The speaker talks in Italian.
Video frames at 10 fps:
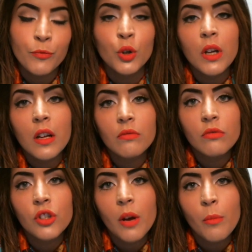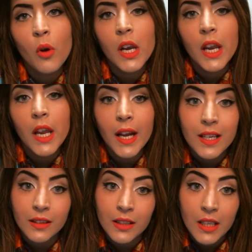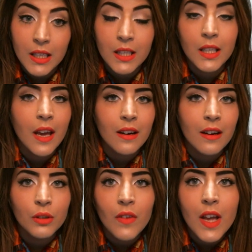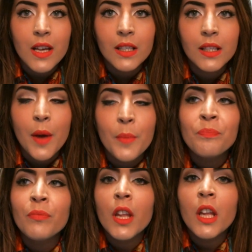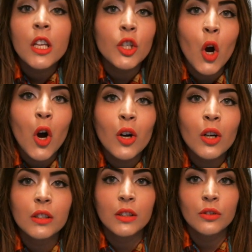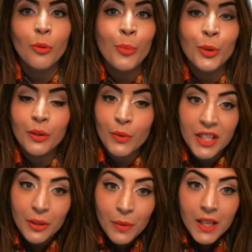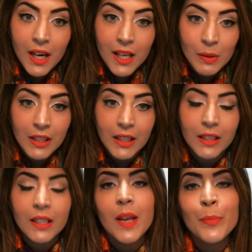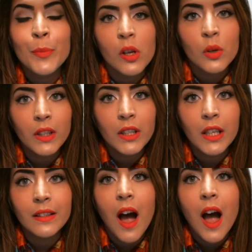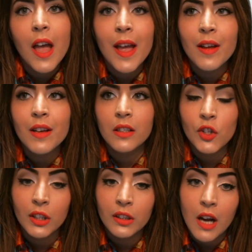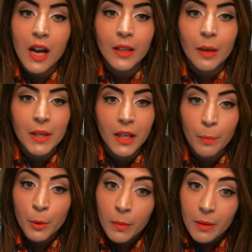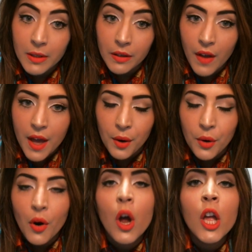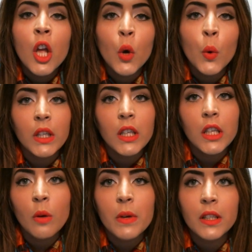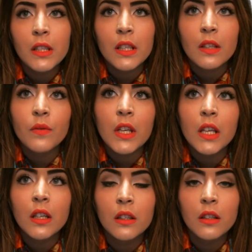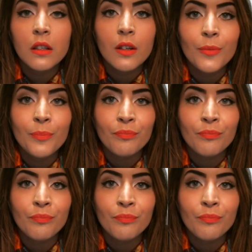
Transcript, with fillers: ha, diciamo, le caratteristiche erano diverse, io eh, non potevo seguire la sua dieta, ad esempio la sua dieta è eh, incentrata per chi ha problemi di ferro, quindi io per dirvi oh,